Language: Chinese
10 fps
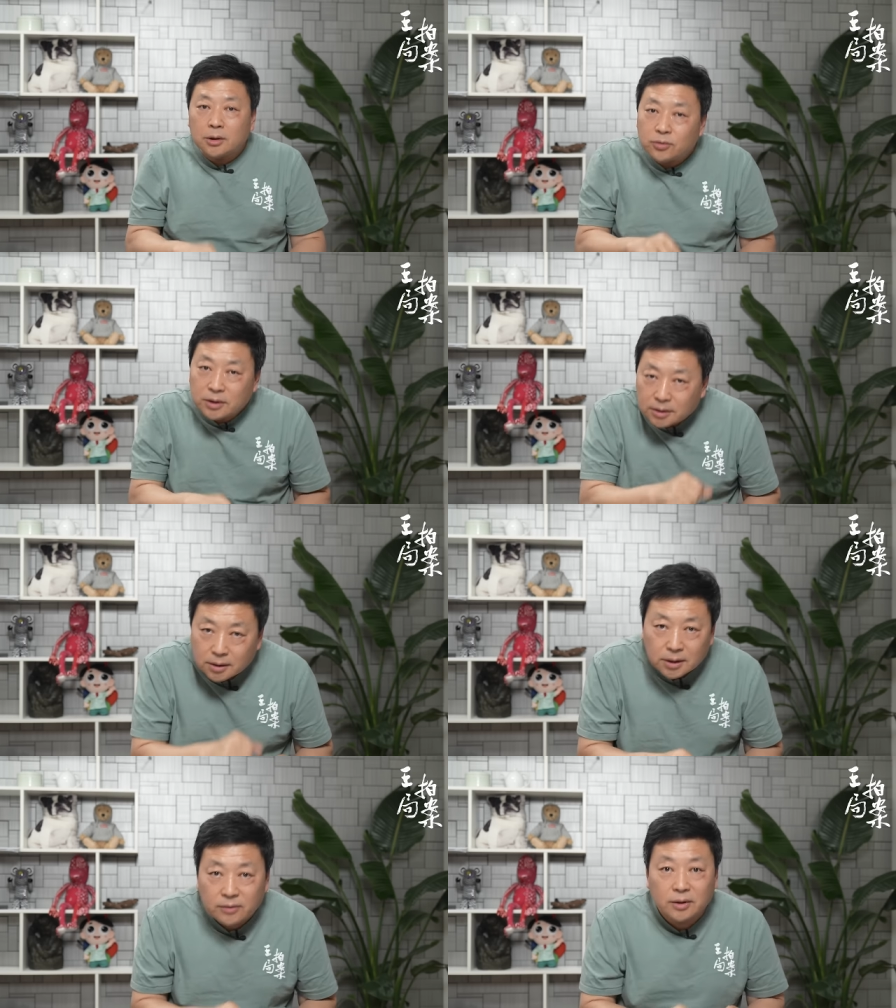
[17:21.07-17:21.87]
说你
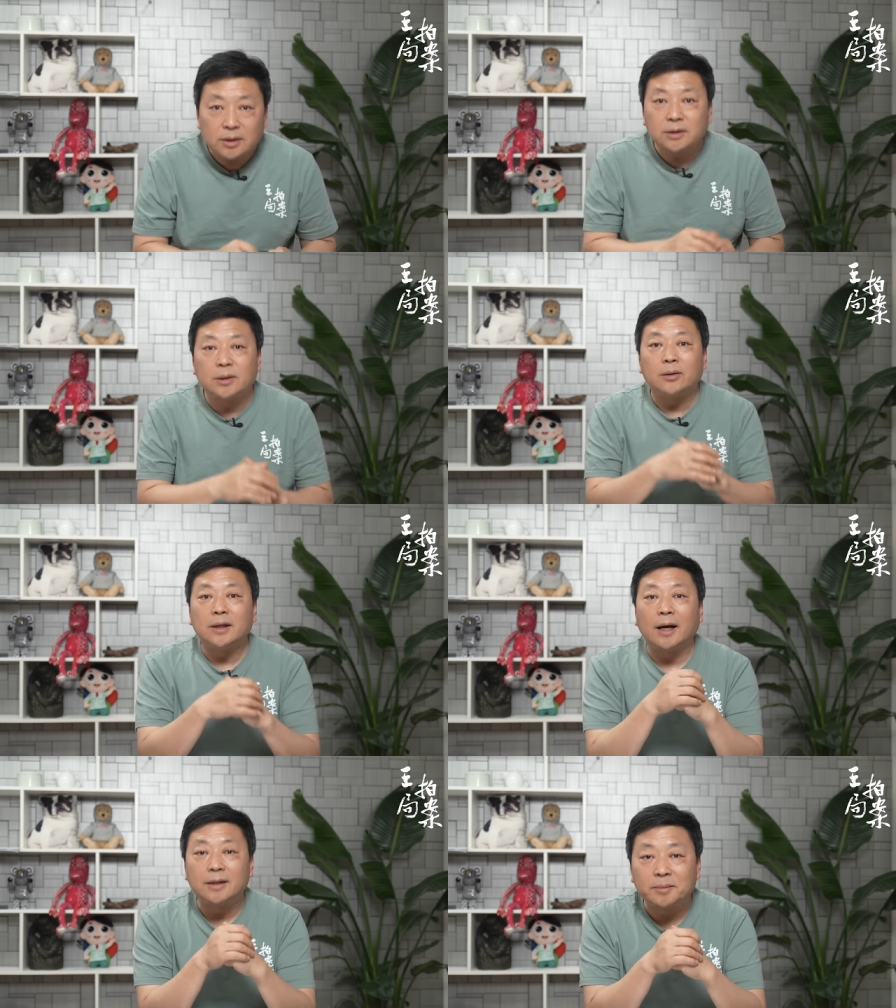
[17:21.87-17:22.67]
这地方你知道是
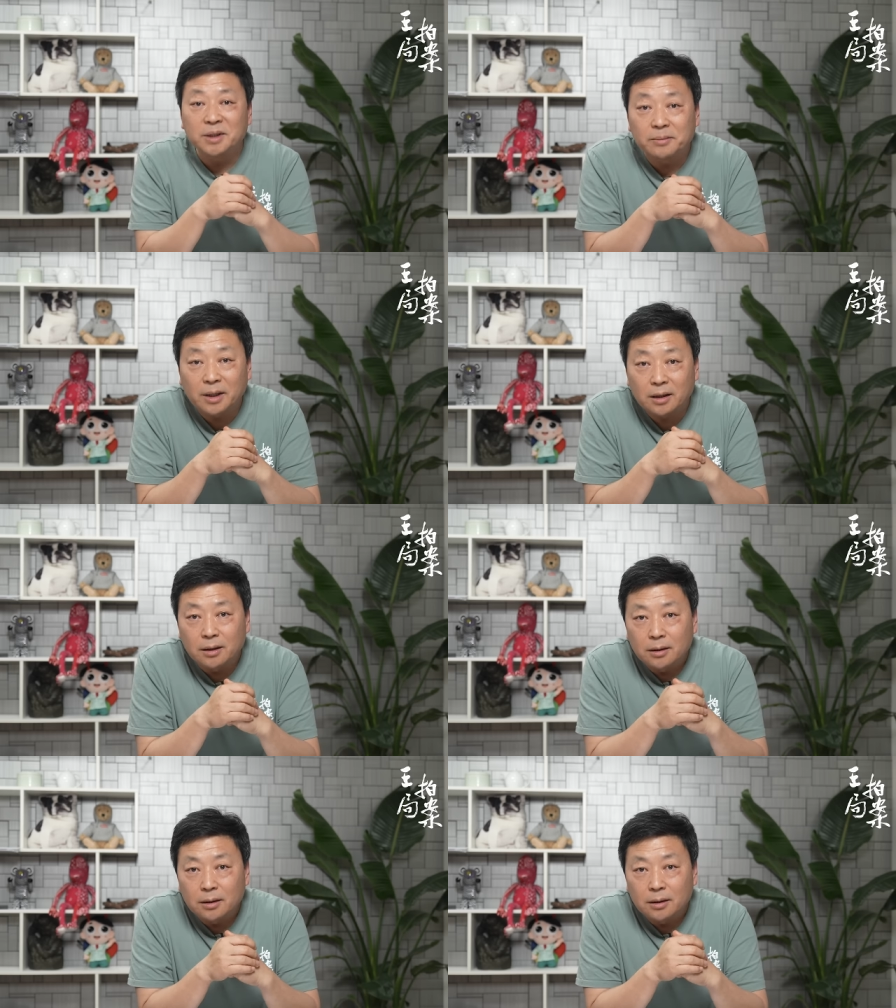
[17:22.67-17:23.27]
干什么的吗？